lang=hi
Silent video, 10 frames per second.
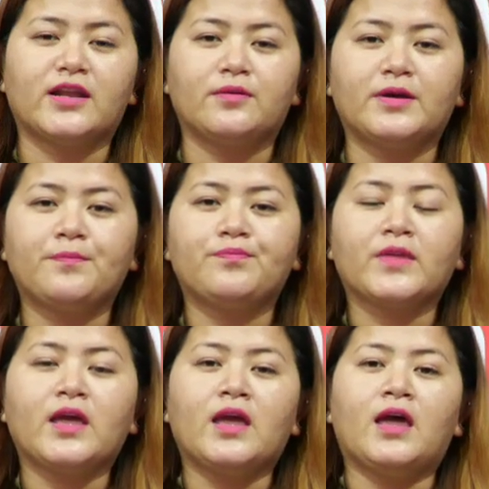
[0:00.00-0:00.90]
चैनल में
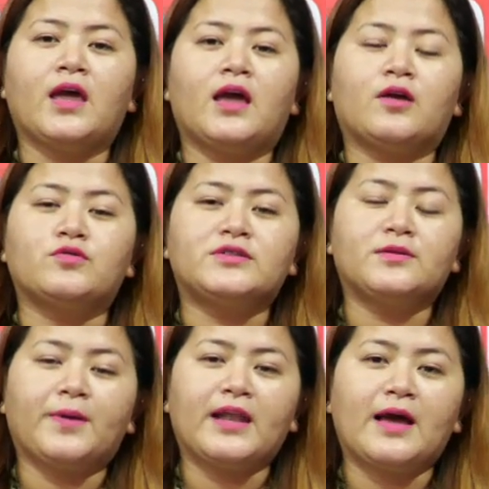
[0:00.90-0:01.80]
कुछ
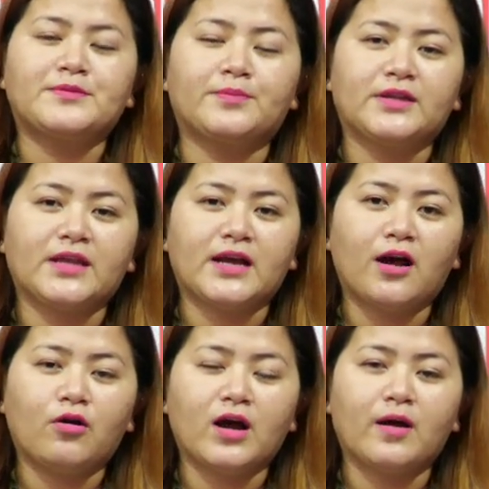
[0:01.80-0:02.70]
दिन पहले आप सबने
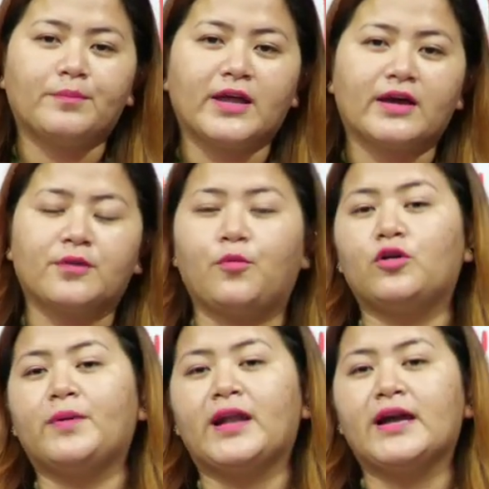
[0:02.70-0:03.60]
देखा होगा हमने एक
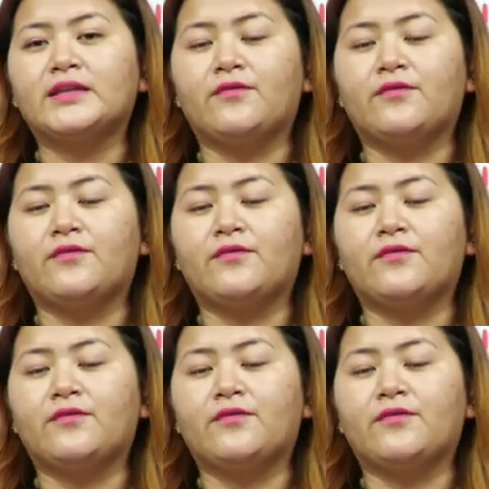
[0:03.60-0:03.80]
रिपोर्ट बनाया